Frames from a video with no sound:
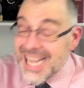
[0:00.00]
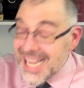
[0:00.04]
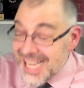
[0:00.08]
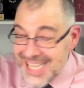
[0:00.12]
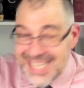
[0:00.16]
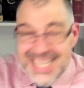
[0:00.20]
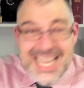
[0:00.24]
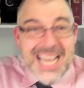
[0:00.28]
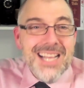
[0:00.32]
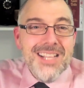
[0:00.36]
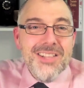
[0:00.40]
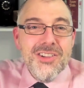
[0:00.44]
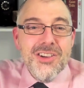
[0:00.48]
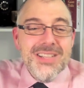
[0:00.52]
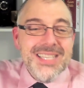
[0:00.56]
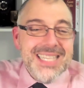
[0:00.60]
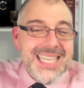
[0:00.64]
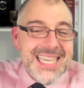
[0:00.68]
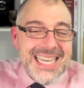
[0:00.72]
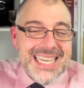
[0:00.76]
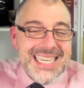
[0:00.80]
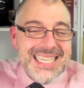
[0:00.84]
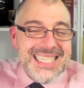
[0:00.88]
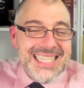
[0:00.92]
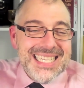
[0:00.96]
Et dans notre
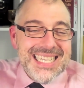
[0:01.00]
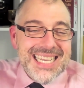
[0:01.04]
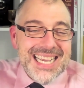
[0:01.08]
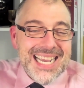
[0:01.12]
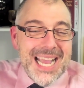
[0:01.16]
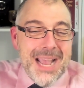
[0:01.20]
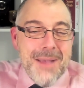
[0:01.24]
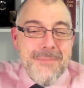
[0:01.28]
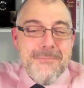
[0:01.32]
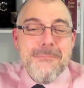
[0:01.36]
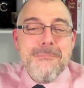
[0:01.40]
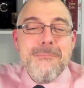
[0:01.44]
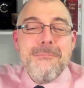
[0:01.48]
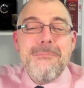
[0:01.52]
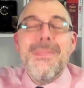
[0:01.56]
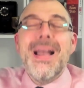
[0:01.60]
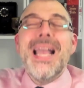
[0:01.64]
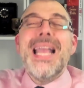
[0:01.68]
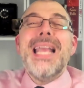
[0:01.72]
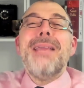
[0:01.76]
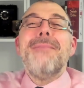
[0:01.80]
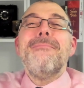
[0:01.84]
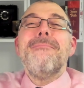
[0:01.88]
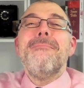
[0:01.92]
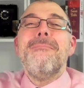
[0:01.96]
extrait,
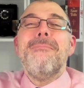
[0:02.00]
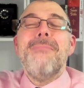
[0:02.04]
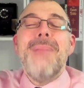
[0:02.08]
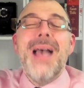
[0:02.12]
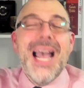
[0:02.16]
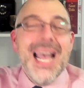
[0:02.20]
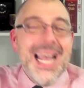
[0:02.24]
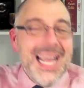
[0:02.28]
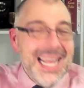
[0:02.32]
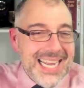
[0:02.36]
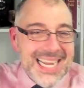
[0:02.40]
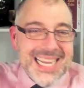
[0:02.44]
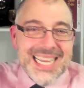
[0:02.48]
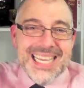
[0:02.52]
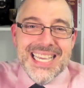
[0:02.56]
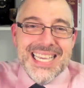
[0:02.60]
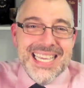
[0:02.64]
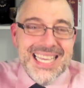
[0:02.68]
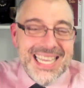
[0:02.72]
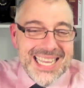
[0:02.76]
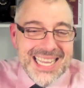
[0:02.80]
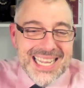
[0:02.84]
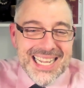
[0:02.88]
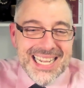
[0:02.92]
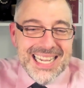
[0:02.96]
même
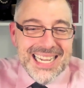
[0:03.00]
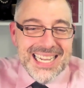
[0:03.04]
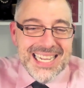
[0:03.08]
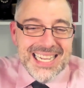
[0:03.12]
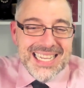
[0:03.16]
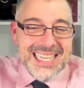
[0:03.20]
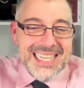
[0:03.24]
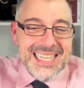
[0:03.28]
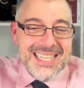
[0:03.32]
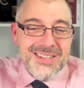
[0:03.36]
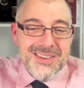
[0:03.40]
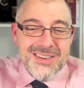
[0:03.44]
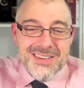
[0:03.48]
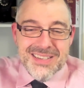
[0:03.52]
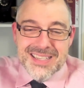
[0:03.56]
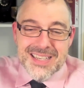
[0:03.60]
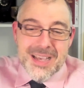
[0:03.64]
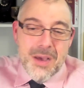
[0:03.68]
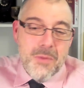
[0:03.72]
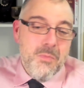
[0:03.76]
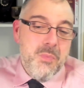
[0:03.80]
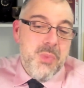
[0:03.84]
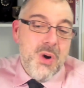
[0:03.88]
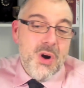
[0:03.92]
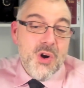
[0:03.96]
Marie ne
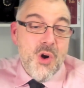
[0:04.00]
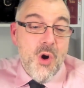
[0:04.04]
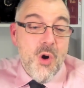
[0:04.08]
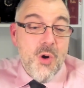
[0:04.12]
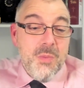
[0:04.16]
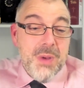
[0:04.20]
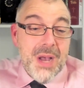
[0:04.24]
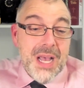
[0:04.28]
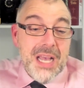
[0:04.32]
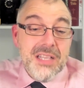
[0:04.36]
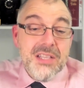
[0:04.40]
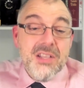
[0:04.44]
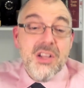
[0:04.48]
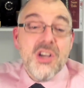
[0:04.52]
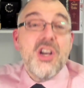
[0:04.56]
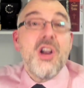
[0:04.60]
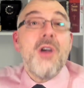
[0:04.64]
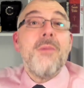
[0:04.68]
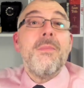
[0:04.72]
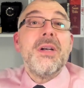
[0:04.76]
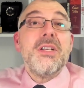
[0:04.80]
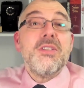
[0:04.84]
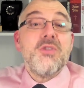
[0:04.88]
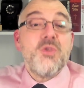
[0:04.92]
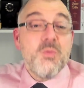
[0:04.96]
semble pas comprendre le
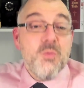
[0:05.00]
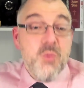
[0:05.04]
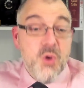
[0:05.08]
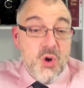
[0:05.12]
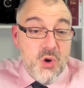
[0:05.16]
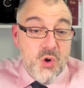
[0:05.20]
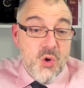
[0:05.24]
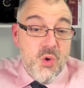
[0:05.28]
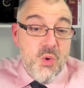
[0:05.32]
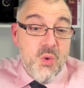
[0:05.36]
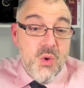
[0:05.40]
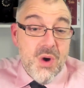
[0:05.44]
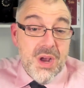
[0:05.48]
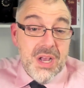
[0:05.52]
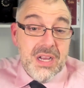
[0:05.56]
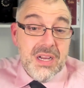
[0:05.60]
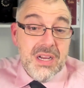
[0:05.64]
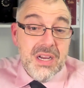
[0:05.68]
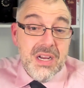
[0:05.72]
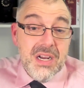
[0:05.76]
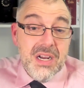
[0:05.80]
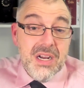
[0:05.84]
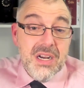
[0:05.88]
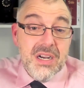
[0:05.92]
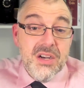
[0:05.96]
comment du pourquoi
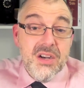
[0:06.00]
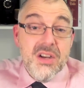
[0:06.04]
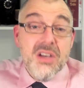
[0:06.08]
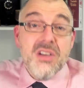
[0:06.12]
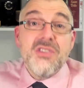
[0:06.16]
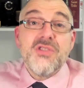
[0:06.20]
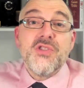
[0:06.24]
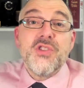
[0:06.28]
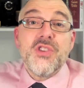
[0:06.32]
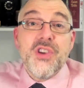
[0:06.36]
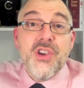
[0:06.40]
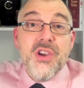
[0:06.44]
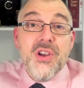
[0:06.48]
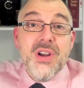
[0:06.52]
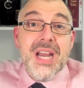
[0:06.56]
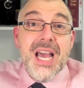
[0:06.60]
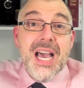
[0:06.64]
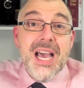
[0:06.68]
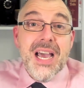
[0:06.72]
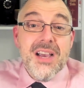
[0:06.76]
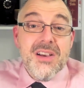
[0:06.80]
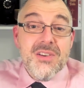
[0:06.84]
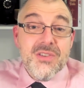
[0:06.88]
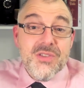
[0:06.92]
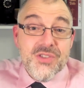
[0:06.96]
lorsque
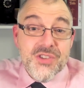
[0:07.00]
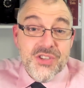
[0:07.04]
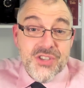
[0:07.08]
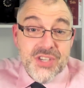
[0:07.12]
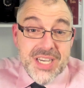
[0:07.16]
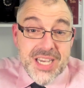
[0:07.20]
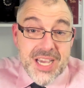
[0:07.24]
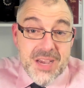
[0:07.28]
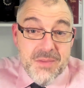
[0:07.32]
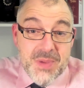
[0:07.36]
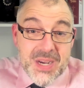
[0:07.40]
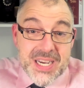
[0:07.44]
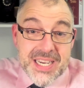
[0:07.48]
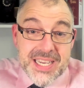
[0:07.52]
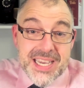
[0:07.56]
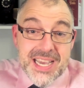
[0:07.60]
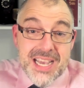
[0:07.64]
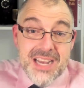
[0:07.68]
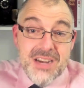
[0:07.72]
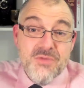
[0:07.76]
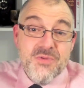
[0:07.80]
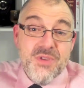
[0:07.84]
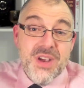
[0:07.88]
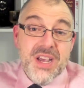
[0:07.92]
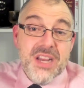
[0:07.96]
l'ange
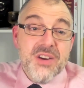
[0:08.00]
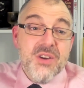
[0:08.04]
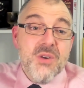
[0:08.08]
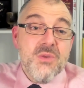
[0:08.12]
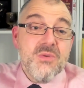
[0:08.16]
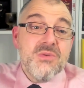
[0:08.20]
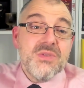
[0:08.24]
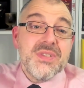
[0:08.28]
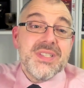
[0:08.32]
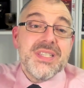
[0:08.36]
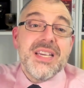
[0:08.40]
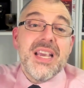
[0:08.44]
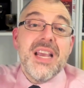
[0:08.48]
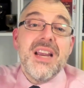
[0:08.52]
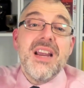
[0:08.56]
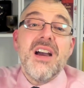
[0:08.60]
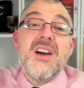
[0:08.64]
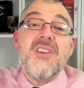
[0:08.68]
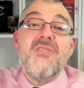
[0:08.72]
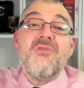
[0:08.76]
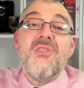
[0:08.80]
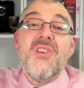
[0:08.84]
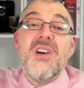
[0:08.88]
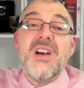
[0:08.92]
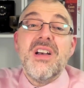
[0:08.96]
Gabriel lui annonce qu'elle
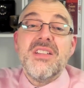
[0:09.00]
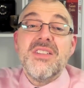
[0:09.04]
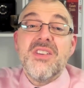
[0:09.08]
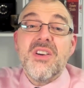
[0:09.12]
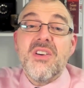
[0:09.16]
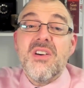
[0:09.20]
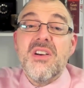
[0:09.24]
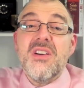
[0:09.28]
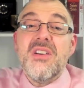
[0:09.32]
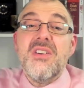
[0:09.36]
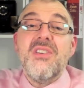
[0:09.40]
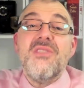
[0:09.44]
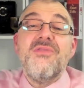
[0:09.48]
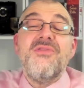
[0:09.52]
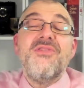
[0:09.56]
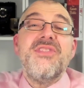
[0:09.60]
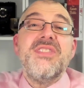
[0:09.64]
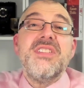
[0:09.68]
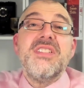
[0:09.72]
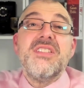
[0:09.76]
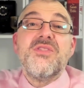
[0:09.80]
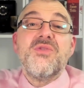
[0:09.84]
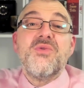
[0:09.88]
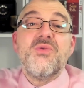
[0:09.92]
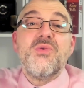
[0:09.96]
enfantera le
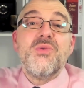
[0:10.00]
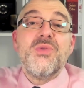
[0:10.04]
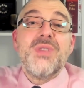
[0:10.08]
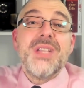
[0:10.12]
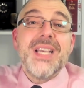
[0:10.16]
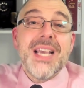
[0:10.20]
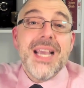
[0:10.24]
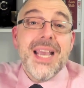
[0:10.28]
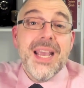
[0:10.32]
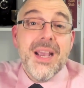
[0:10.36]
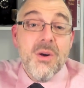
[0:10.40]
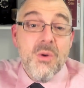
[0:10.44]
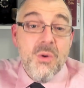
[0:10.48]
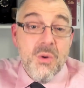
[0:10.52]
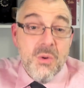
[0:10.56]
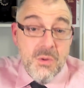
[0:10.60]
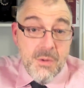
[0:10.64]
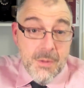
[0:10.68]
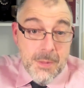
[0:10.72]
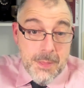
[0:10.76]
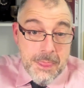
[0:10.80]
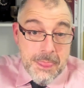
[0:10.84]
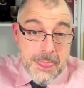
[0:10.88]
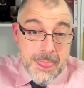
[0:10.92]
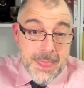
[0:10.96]
Fils du Très-Haut,
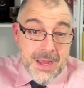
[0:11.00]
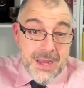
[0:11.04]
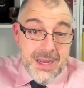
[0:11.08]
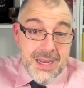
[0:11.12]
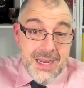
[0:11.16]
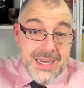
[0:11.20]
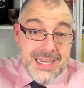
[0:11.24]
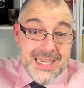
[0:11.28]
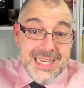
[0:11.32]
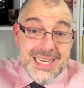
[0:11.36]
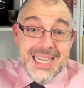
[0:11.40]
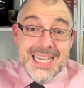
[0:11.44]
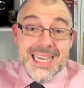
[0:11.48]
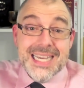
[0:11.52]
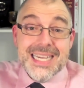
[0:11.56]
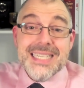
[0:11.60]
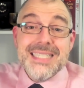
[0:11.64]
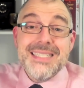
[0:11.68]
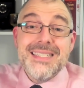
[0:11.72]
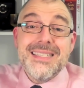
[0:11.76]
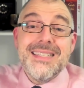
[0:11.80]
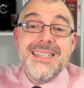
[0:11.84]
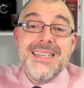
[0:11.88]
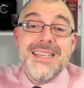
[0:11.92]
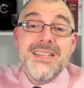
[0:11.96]

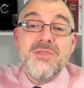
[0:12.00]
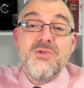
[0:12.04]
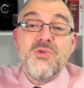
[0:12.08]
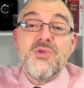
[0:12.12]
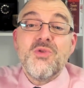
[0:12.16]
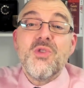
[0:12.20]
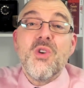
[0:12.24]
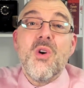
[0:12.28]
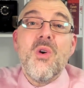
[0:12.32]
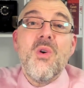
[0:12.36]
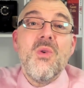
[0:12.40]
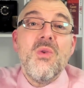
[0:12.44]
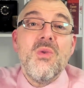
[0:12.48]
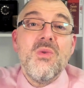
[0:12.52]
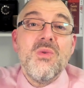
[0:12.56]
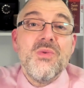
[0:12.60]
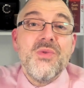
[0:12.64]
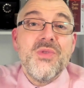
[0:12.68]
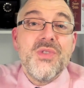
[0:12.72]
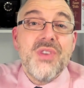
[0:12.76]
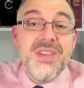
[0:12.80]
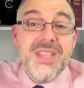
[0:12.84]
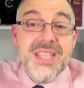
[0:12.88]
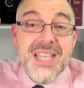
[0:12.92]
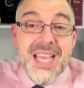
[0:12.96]
l'héritier du
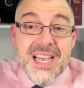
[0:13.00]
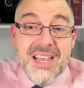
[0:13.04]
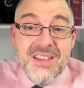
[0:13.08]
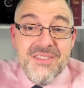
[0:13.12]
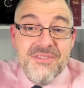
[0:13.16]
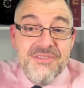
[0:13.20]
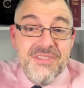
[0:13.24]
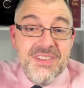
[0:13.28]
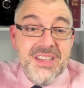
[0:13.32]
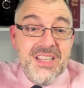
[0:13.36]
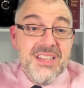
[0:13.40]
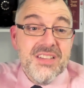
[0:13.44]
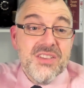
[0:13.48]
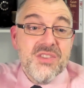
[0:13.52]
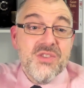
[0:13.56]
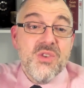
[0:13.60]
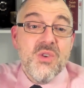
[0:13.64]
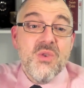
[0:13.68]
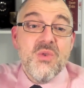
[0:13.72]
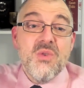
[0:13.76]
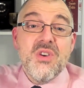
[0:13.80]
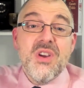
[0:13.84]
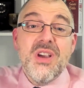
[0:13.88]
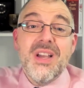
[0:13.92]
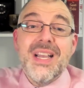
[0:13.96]
trône de David,
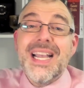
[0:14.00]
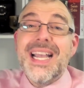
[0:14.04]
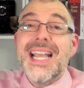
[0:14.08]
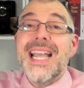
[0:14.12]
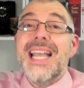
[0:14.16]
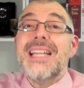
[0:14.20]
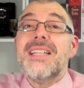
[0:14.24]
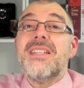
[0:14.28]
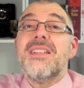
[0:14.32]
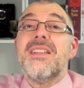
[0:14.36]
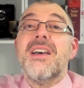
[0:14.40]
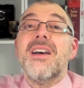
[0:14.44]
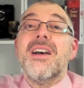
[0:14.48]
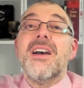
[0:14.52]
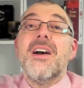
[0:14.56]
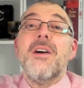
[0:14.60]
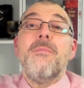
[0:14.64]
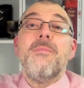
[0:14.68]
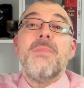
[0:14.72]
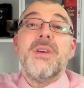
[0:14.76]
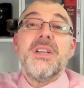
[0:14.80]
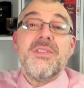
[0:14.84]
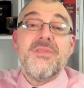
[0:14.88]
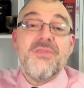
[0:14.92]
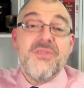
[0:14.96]
dont le règne
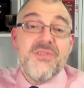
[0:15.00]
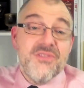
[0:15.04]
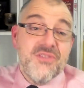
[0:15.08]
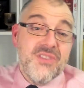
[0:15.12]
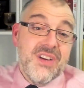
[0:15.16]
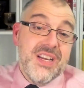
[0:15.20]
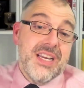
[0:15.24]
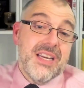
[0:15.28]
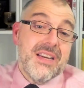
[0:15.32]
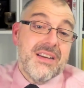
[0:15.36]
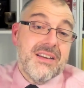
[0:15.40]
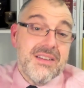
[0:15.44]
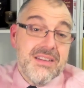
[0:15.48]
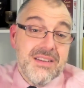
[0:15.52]
n'aura pas de fin.